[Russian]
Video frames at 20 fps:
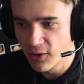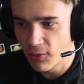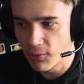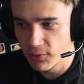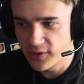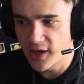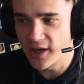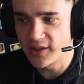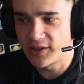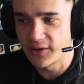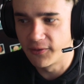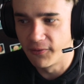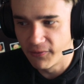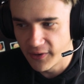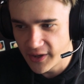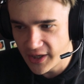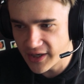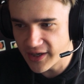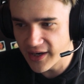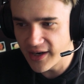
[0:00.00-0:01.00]
куда-то
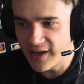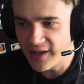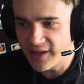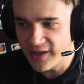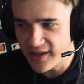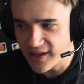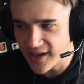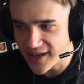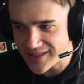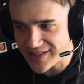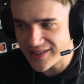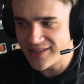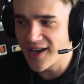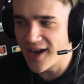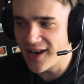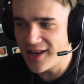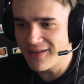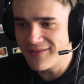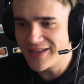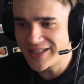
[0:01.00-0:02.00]
выехали и
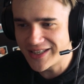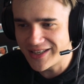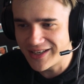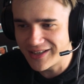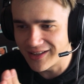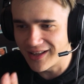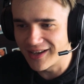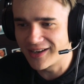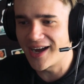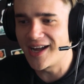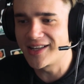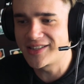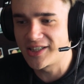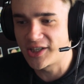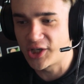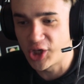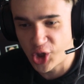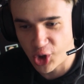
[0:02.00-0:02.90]
отсняли в нескольких локациях,